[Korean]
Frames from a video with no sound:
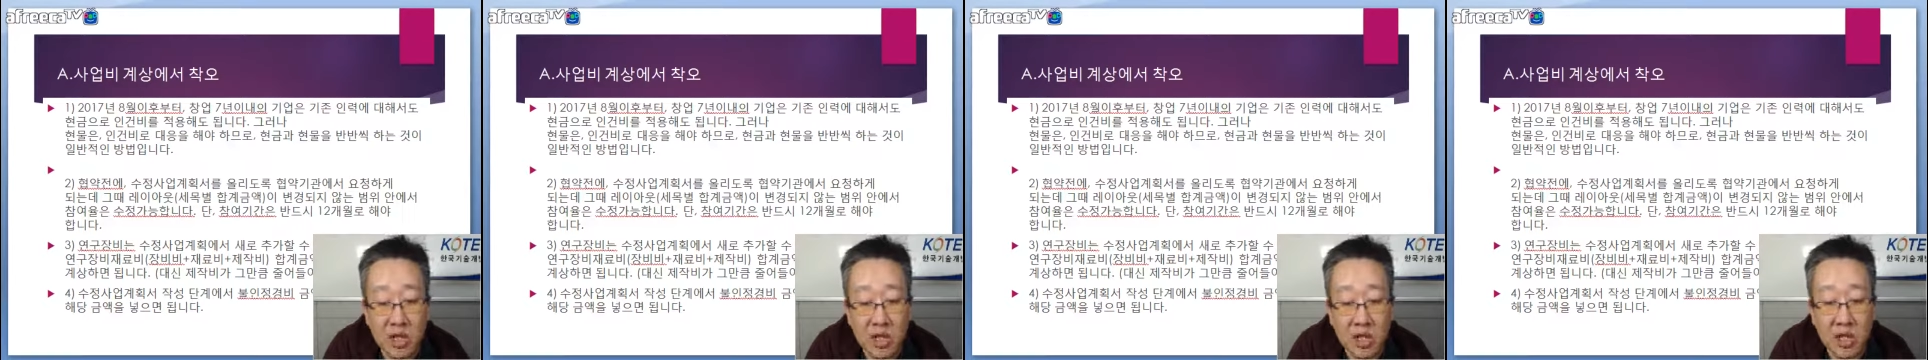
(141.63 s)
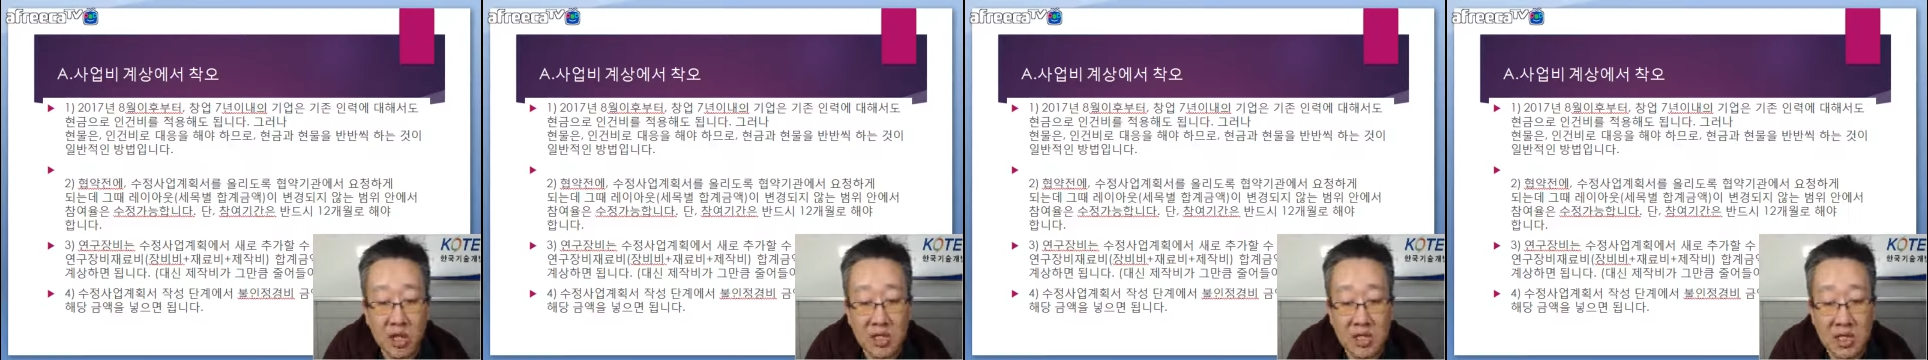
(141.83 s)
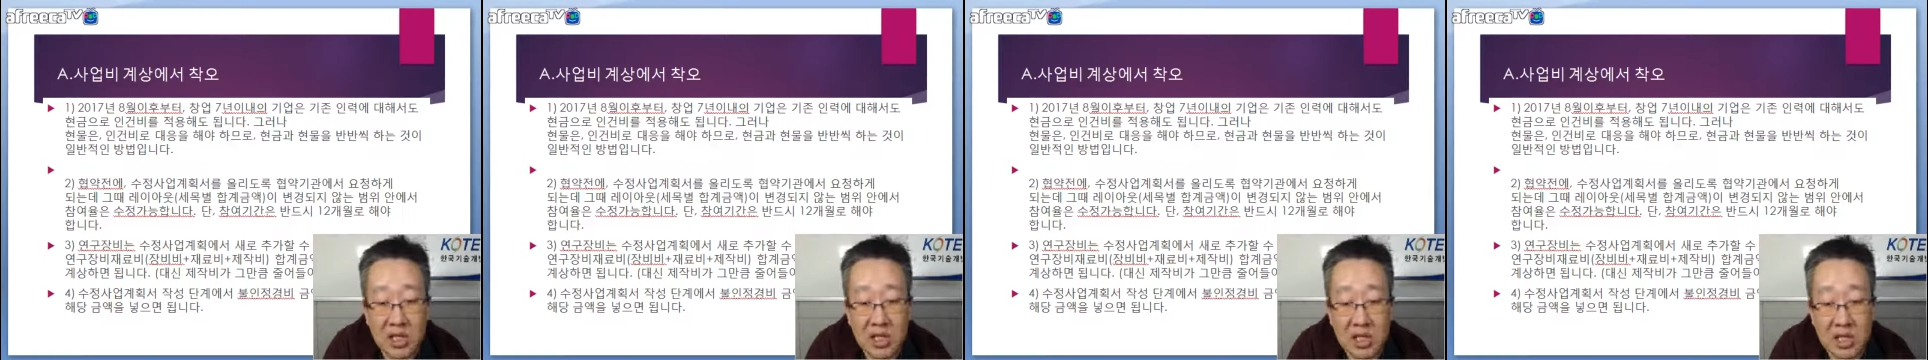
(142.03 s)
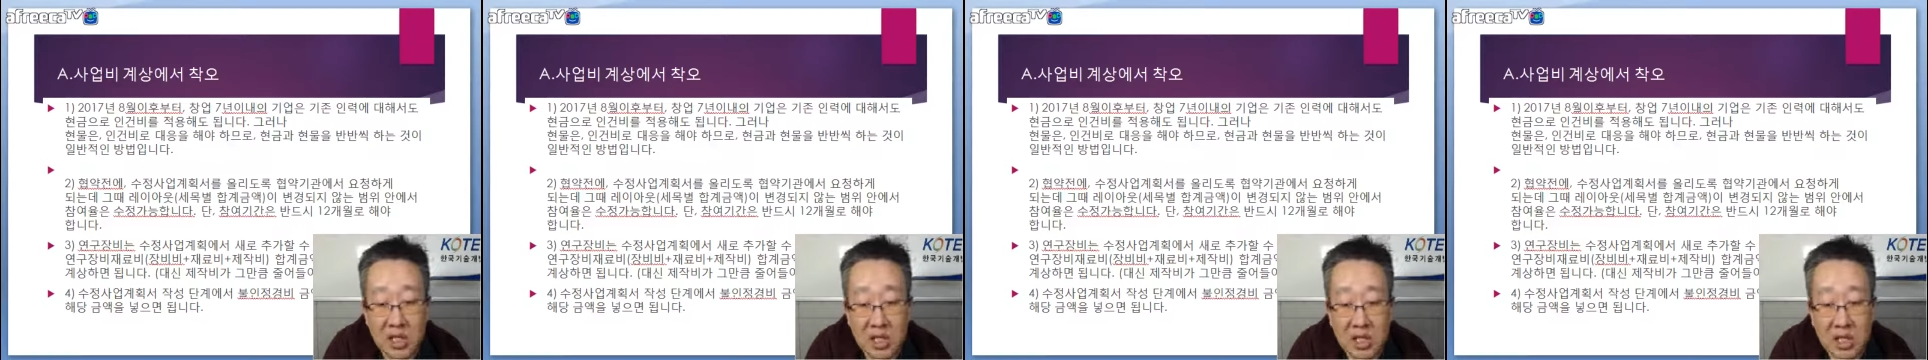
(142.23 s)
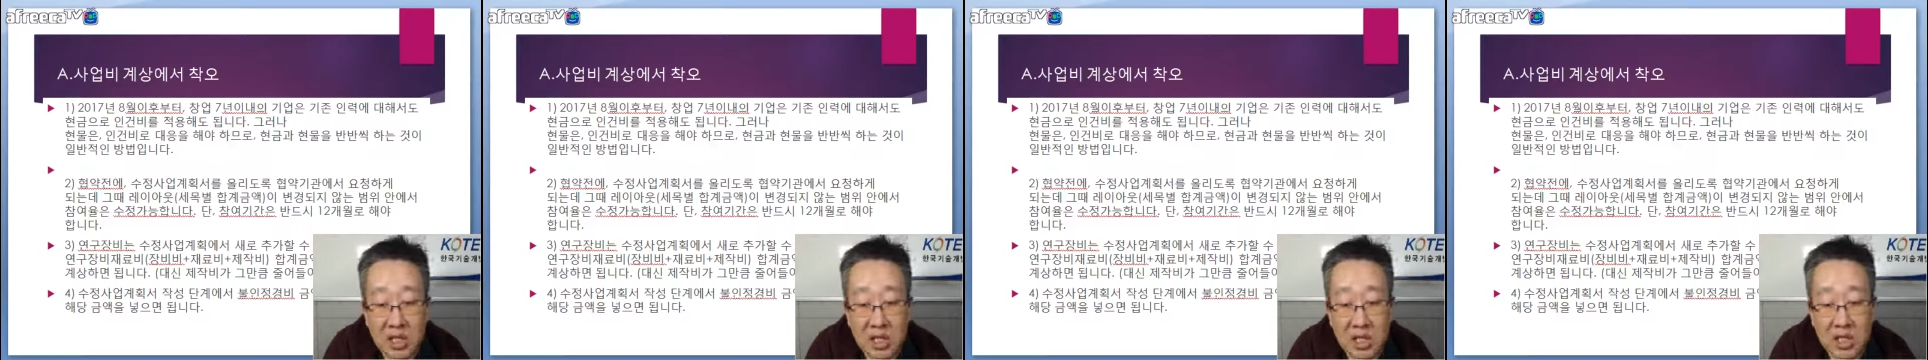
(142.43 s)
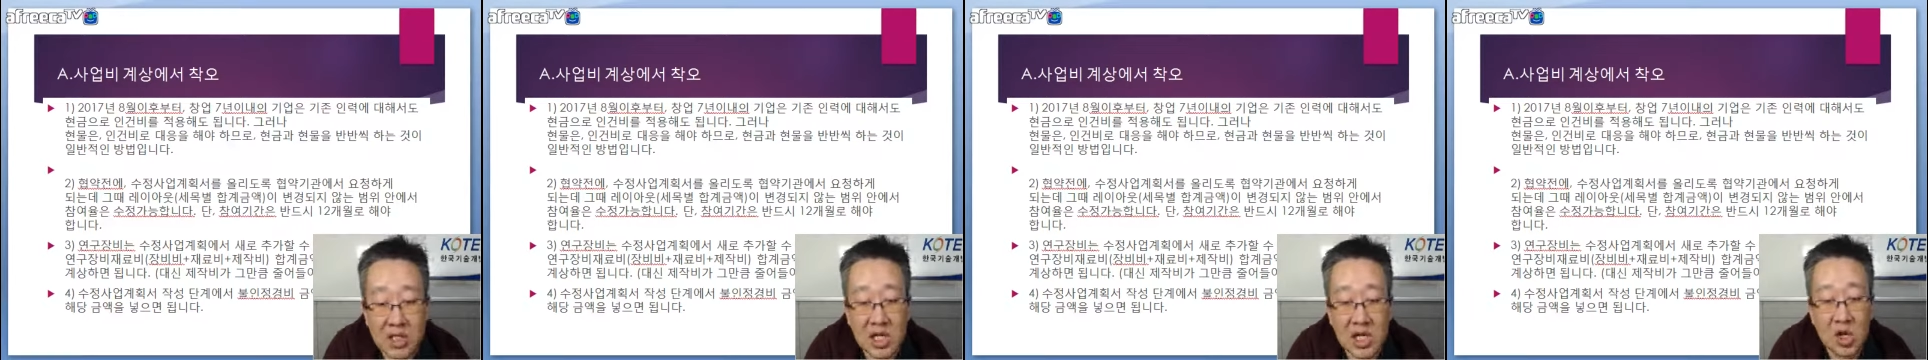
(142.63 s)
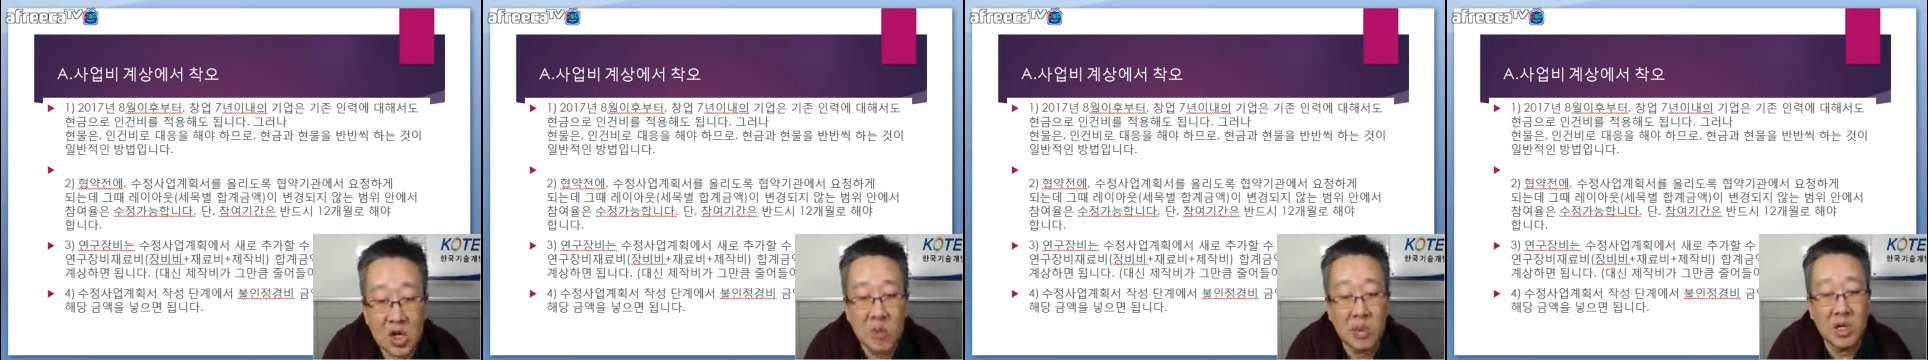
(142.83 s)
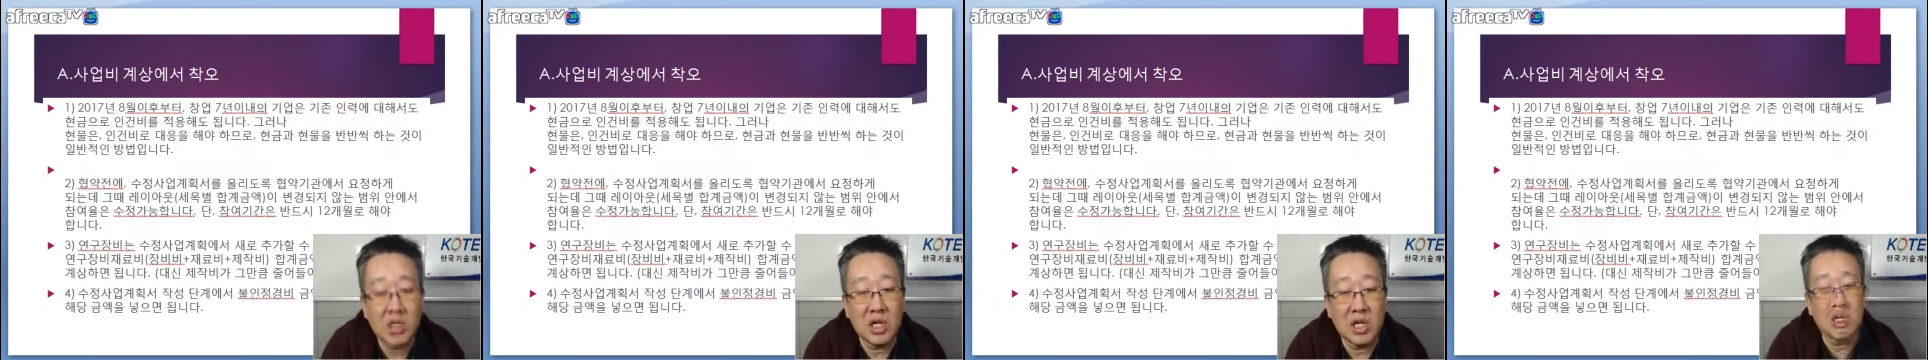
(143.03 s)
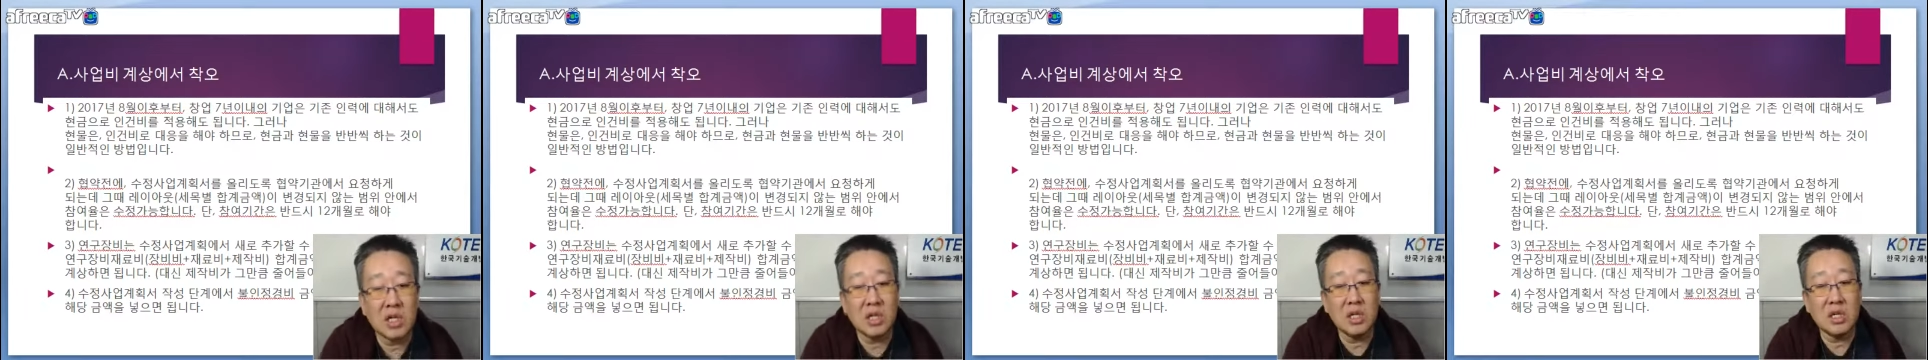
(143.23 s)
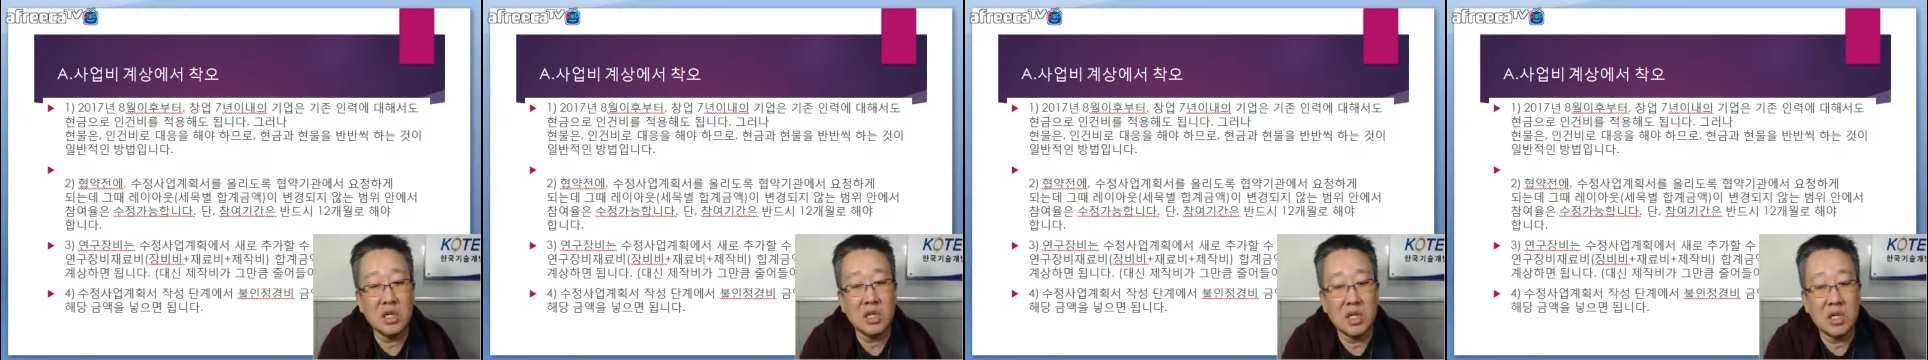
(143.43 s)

그러니까 이제 재료비를